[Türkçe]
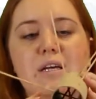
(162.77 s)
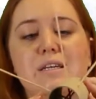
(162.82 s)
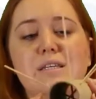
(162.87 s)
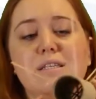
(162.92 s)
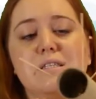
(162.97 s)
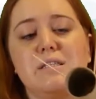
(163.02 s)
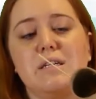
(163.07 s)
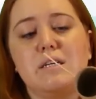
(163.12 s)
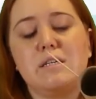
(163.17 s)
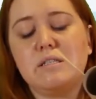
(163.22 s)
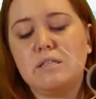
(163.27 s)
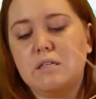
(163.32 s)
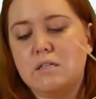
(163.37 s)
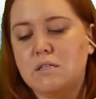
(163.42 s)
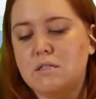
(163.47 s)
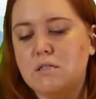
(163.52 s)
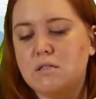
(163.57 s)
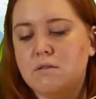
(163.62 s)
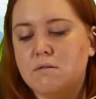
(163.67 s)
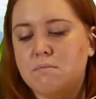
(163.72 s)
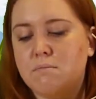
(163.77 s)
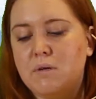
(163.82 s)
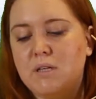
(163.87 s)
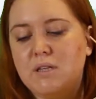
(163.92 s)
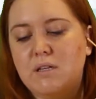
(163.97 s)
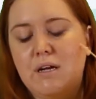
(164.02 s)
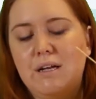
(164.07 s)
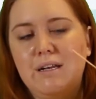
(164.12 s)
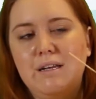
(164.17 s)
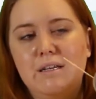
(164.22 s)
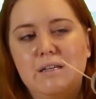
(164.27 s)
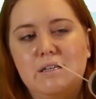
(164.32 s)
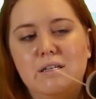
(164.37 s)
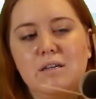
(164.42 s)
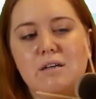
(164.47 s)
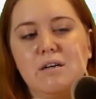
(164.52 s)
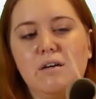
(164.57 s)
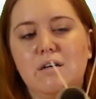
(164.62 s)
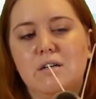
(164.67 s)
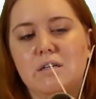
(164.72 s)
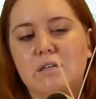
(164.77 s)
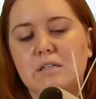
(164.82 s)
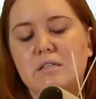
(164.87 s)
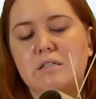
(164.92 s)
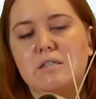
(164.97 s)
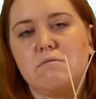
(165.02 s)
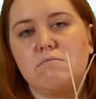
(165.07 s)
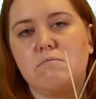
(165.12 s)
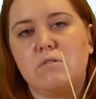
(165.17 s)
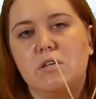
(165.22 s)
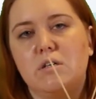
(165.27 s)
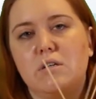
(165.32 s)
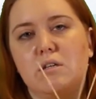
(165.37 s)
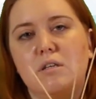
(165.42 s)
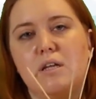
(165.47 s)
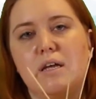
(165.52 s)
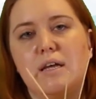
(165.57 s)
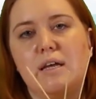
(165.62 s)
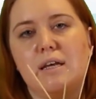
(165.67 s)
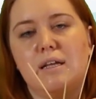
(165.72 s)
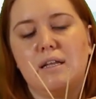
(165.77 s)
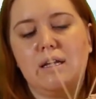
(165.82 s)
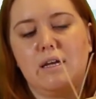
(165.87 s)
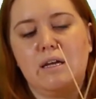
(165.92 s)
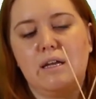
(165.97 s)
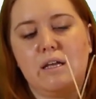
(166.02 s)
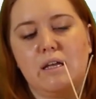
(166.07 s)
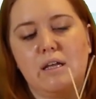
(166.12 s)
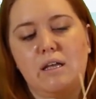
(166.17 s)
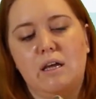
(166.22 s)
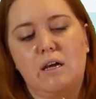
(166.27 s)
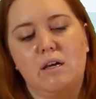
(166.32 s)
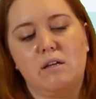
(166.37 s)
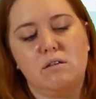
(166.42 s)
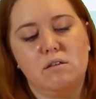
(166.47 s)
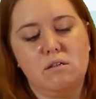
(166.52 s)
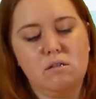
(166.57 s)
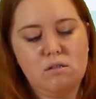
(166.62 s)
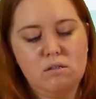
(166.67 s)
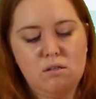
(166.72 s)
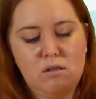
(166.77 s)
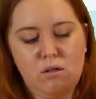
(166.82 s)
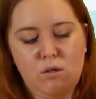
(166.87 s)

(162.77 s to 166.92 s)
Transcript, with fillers: İsterseniz metalleri ara kısımlarına da ekleyerek yani